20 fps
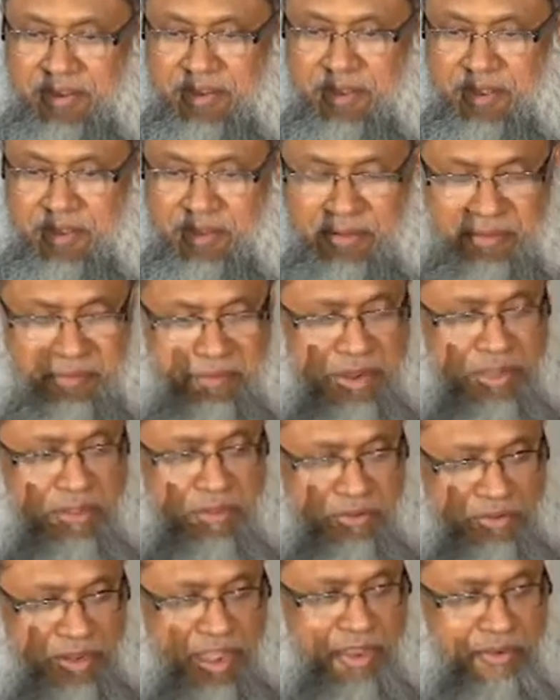যে
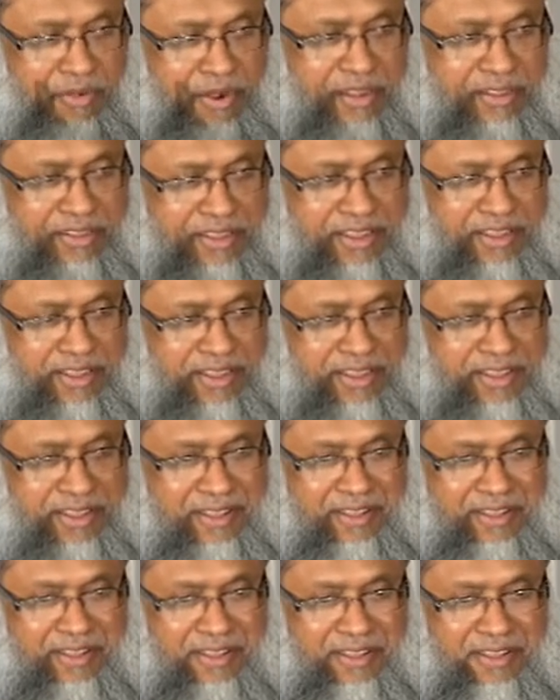মৃত সাগর আছে
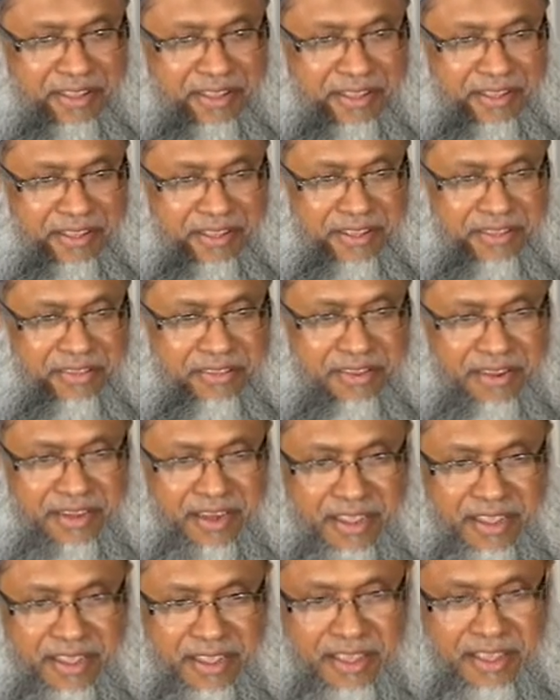
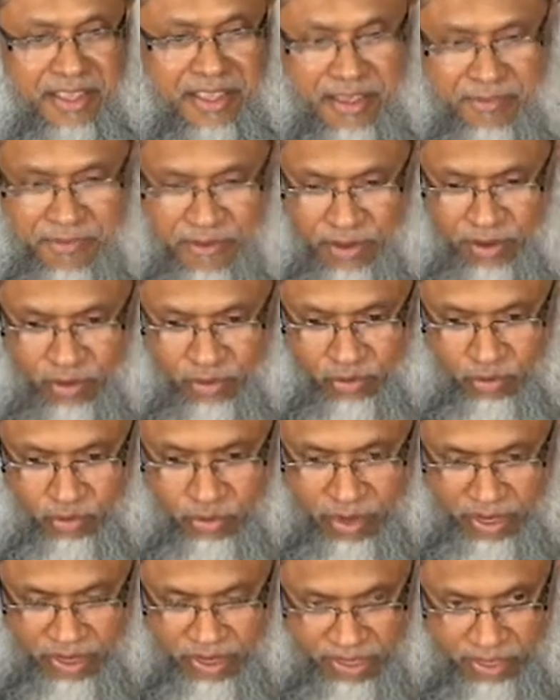সেটাকে এমনি করে
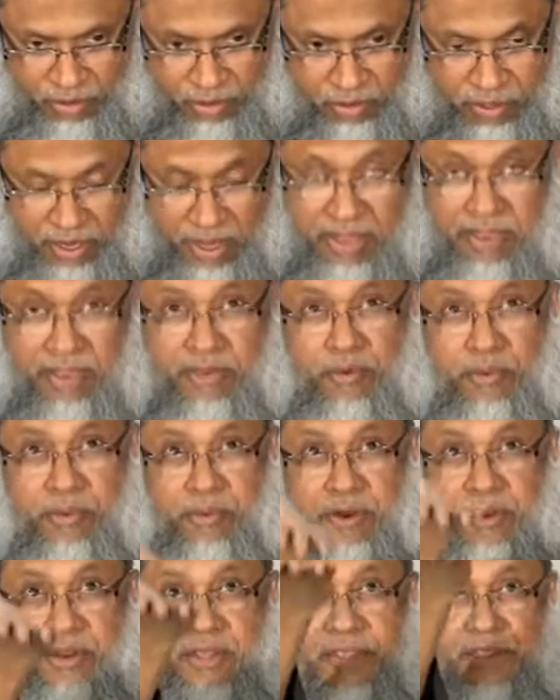টুকরাটাকে উঠায়
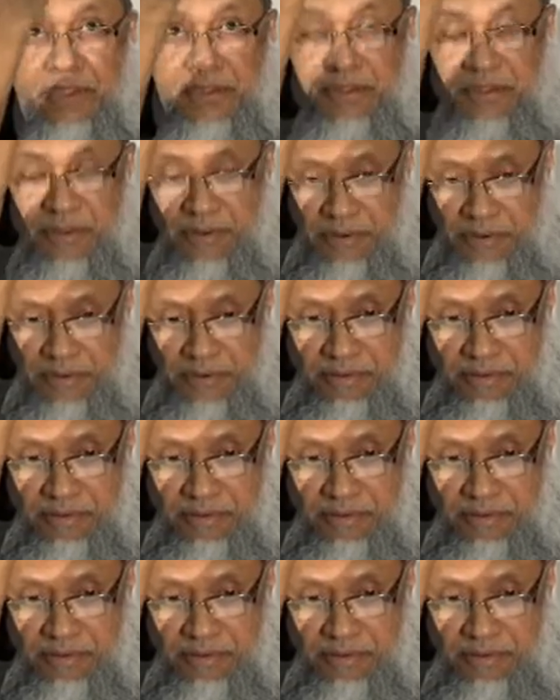উপরে নিয়ে গেছেন